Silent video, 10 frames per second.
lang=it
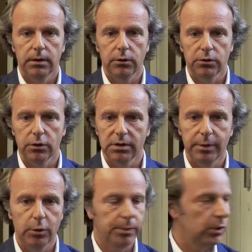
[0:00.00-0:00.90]
io sono
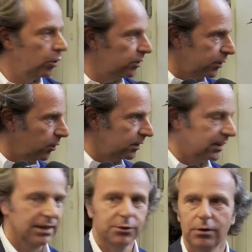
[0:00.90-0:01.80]
sempre dell'opinione di
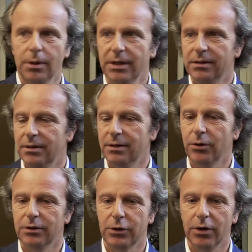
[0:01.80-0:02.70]
non, assolutamente di
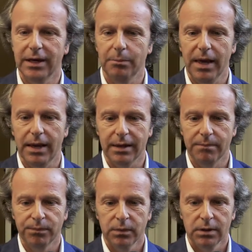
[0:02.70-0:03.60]
non, di non cambiare,
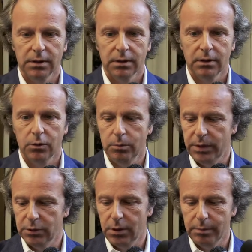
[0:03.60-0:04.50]

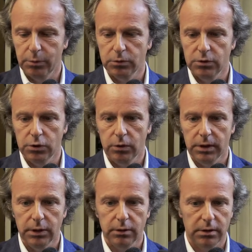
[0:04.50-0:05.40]
compreso la mia
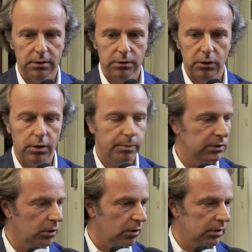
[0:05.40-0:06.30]
posizione, io sono il
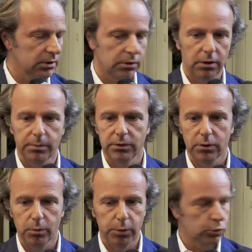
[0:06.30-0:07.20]
patrone, sono,
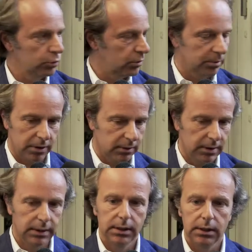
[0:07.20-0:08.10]
sono un po' tutto, però
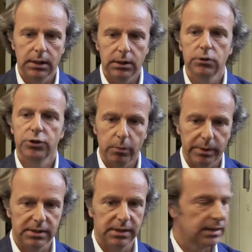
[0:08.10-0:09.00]
c'è un
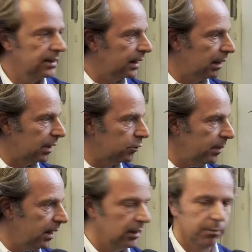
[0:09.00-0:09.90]
presidente che ha lavorato
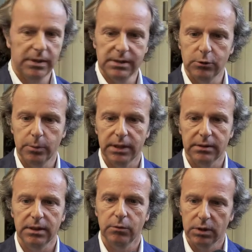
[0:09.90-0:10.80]
bene, un presidente
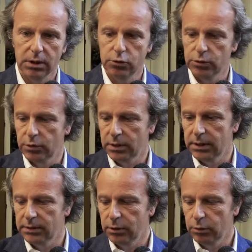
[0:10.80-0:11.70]
operativo, quindi è giusto
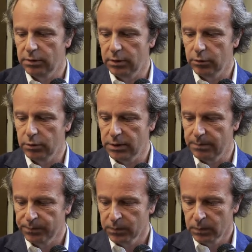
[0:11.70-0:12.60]
che si continui così
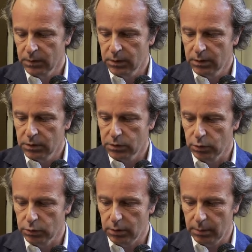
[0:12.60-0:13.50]

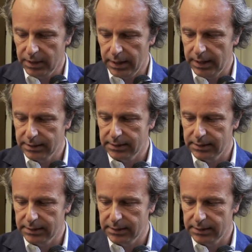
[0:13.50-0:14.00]
sotto la mia